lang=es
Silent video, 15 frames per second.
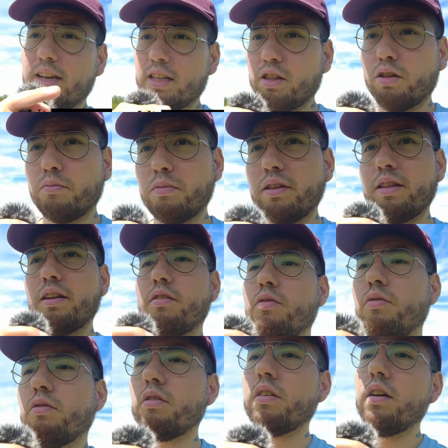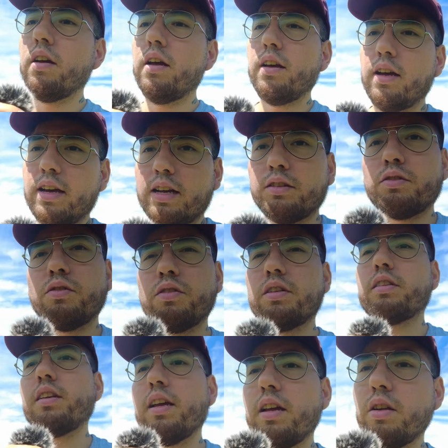el nombre de RUC.
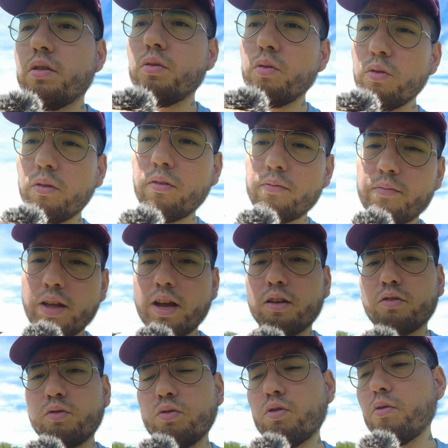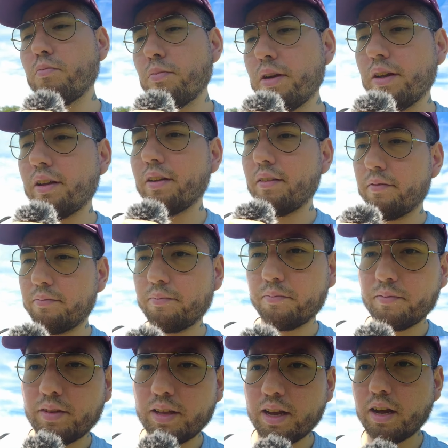Entonces, el RUC a tu nombre
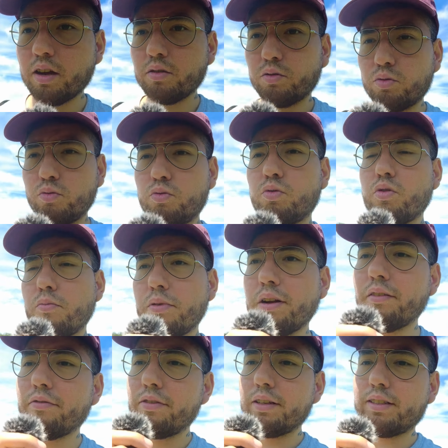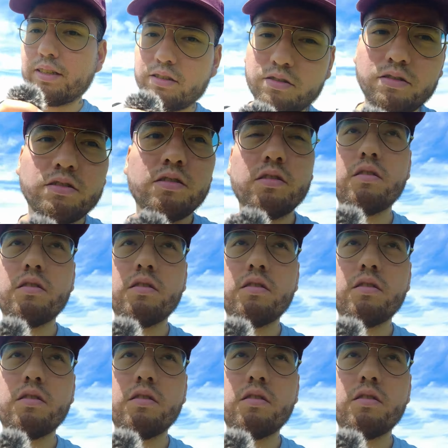a tu nombre físico,